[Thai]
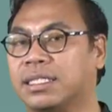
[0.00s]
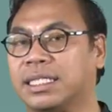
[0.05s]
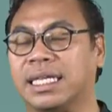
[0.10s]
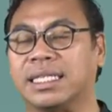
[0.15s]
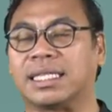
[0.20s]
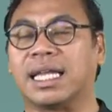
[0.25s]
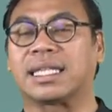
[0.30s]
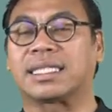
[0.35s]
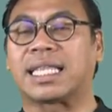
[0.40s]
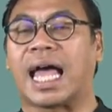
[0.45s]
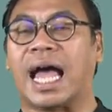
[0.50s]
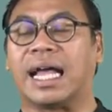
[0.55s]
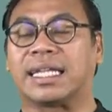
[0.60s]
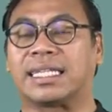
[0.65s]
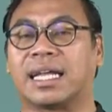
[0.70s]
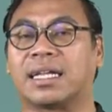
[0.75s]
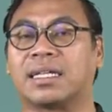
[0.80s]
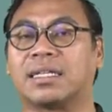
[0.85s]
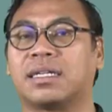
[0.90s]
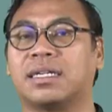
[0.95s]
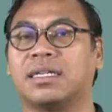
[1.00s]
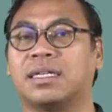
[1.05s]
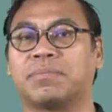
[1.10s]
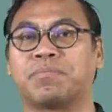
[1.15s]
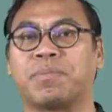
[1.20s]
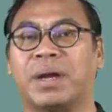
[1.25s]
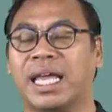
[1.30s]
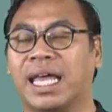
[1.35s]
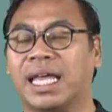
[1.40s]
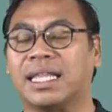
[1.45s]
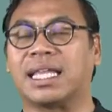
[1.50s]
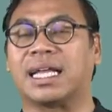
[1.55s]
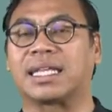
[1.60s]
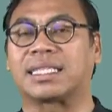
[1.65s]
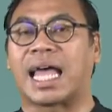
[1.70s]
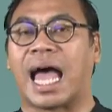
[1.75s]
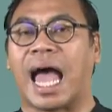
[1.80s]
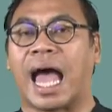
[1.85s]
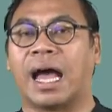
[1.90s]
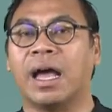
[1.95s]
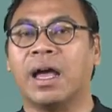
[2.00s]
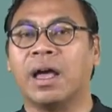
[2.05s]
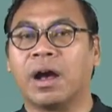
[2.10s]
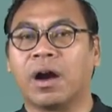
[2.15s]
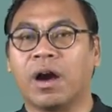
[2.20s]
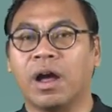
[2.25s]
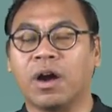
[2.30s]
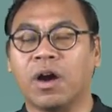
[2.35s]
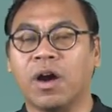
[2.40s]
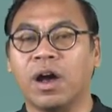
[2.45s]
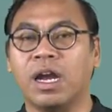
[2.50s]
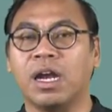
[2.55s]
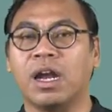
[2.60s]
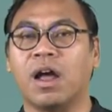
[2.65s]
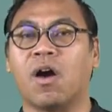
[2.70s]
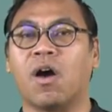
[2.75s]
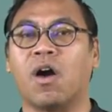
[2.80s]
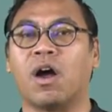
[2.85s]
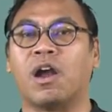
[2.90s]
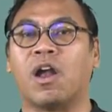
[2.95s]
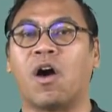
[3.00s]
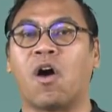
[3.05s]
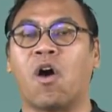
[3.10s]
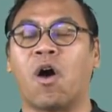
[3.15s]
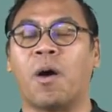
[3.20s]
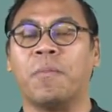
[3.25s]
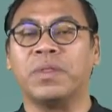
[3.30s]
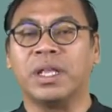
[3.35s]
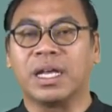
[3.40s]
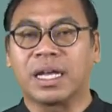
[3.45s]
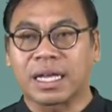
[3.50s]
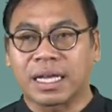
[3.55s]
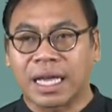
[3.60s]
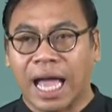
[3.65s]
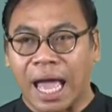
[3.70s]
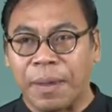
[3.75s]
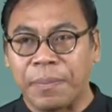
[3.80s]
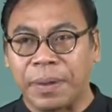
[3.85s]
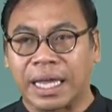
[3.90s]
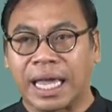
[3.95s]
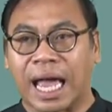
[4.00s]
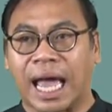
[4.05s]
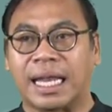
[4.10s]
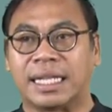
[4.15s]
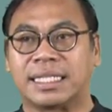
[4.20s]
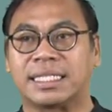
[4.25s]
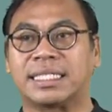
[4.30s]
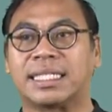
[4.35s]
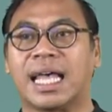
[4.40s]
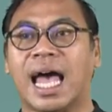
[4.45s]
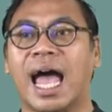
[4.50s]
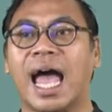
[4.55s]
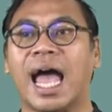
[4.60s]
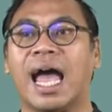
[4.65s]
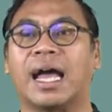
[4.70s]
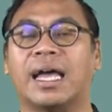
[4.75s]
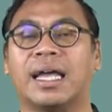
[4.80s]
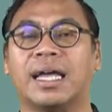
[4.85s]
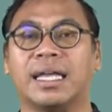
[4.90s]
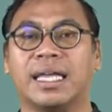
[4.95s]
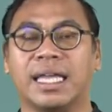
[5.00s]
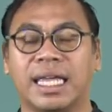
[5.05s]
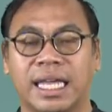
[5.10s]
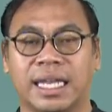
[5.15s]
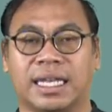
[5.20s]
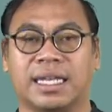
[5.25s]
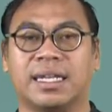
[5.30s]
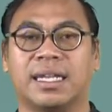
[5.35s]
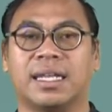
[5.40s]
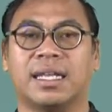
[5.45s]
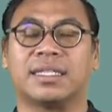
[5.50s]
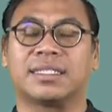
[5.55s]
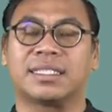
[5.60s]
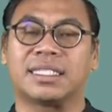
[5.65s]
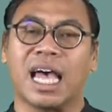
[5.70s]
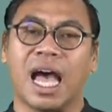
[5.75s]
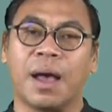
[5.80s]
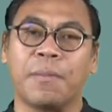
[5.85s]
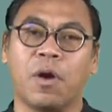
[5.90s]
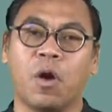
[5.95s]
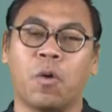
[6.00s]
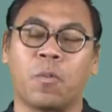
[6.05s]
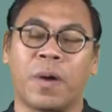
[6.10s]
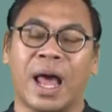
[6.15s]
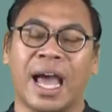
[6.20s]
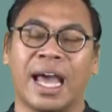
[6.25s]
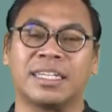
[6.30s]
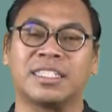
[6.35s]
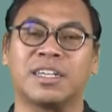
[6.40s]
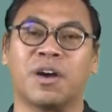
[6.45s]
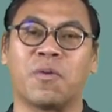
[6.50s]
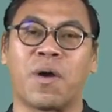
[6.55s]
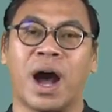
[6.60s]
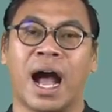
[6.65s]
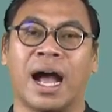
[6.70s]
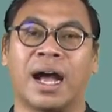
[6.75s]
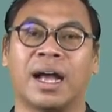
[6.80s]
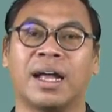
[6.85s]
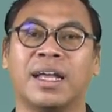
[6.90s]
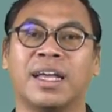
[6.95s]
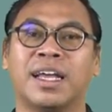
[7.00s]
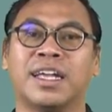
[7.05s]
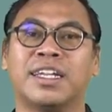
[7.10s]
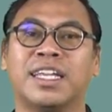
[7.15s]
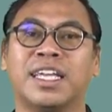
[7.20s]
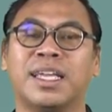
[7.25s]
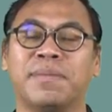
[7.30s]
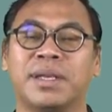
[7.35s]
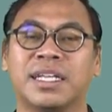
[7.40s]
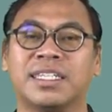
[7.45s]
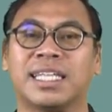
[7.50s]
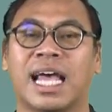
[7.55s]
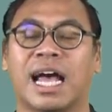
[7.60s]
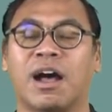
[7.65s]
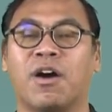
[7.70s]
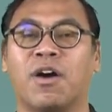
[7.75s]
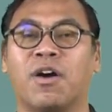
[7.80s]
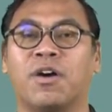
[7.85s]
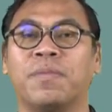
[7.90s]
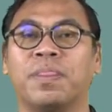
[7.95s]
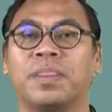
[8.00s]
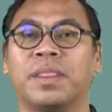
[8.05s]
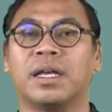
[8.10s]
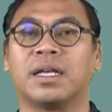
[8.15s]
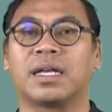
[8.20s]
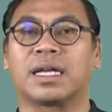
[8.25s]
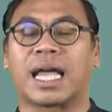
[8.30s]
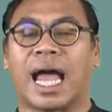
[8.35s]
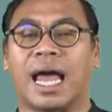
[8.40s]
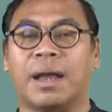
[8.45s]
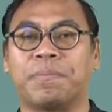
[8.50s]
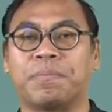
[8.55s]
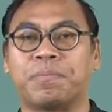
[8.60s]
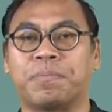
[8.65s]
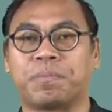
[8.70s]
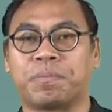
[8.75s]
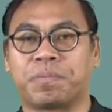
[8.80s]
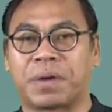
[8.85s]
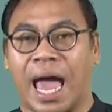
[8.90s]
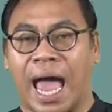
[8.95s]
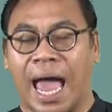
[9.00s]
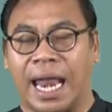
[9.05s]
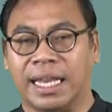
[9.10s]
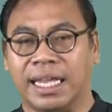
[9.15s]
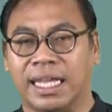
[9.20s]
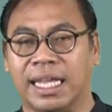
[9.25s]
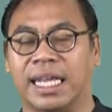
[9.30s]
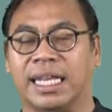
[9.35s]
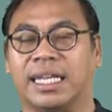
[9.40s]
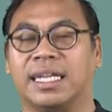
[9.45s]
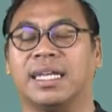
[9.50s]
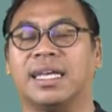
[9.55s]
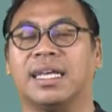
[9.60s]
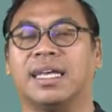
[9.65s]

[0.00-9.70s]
สิ่งต่างๆ จากประเทศต่างๆ ค่อยๆหล่อหลอมกลายเป็นการสร้างอิฐสร้างบรมราชวังที่มีลักษณะของการฐานอิฐ